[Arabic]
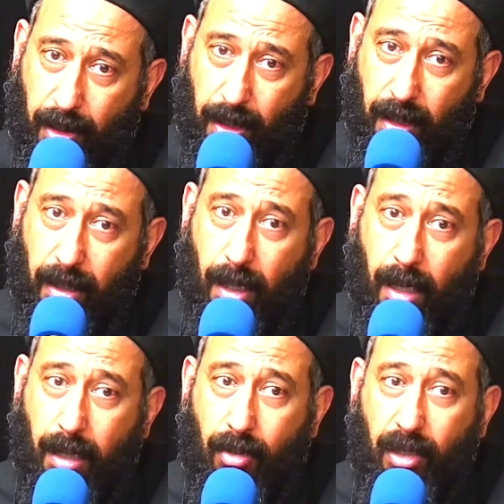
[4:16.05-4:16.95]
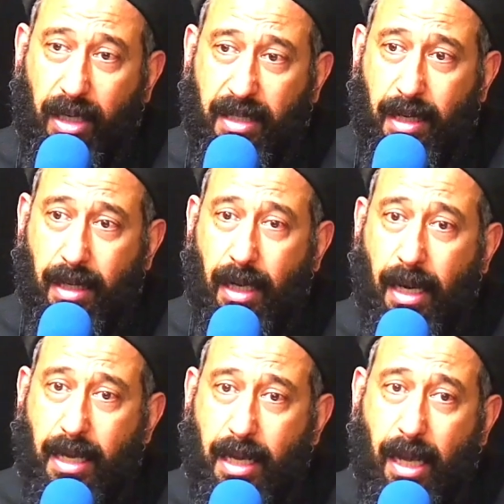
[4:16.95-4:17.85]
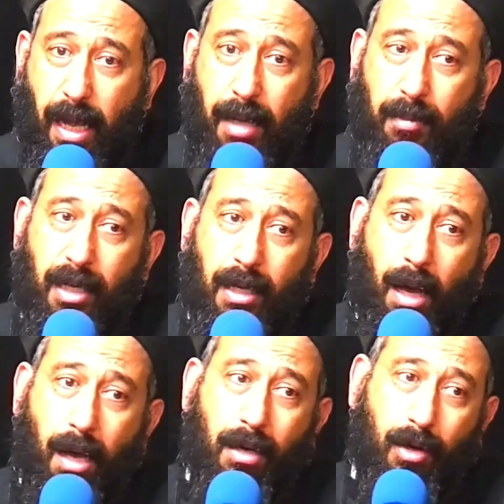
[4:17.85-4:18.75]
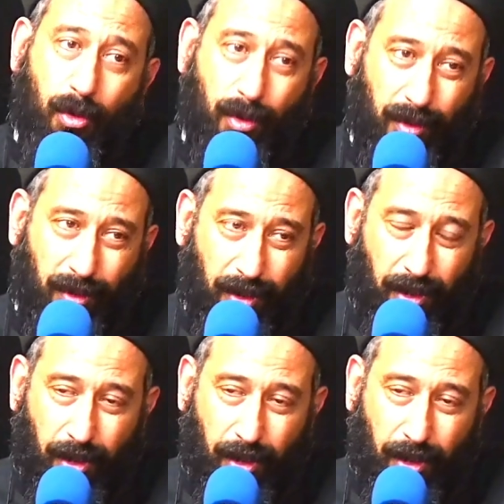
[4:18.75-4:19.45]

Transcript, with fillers: عبرانيين لنخرج إذا إليه حاملين عاره